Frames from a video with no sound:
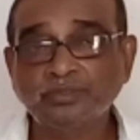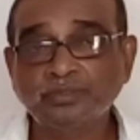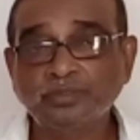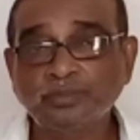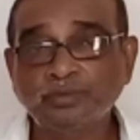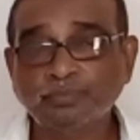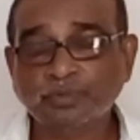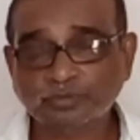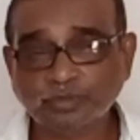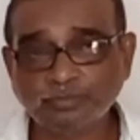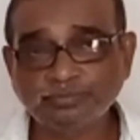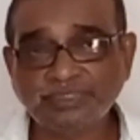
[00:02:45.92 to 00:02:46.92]
প্রথম
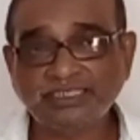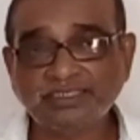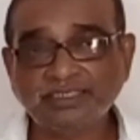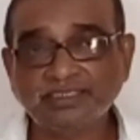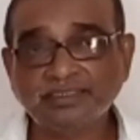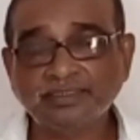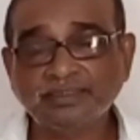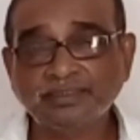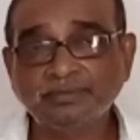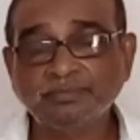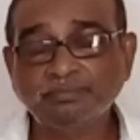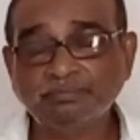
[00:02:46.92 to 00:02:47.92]
দিকে
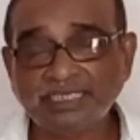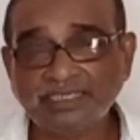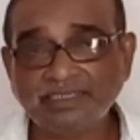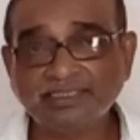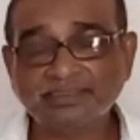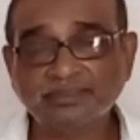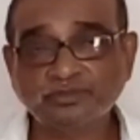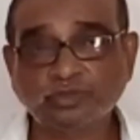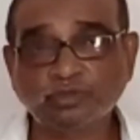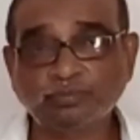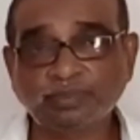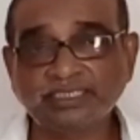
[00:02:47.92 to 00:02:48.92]
মেনলি এটা
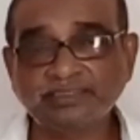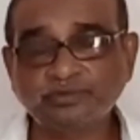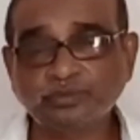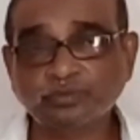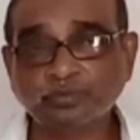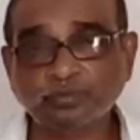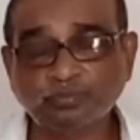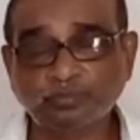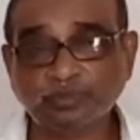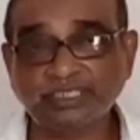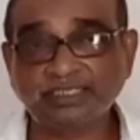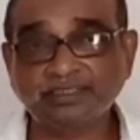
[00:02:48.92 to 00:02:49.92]
জলবাহিত রোগ বলে
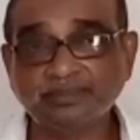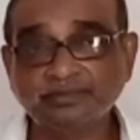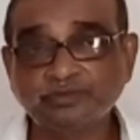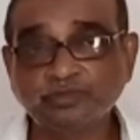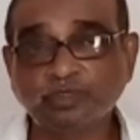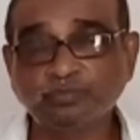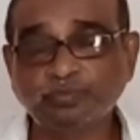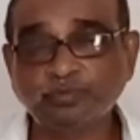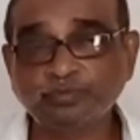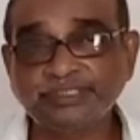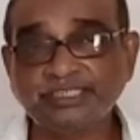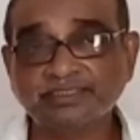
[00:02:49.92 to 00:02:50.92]
জল
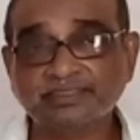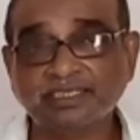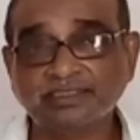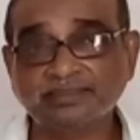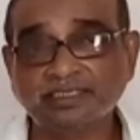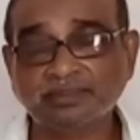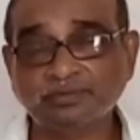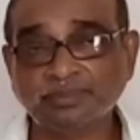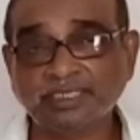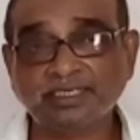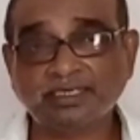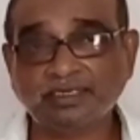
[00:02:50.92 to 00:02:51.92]
ফুটিয়ে ঠান্ডা করে
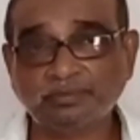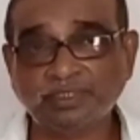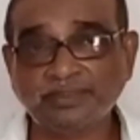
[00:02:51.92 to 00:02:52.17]
খাওয়া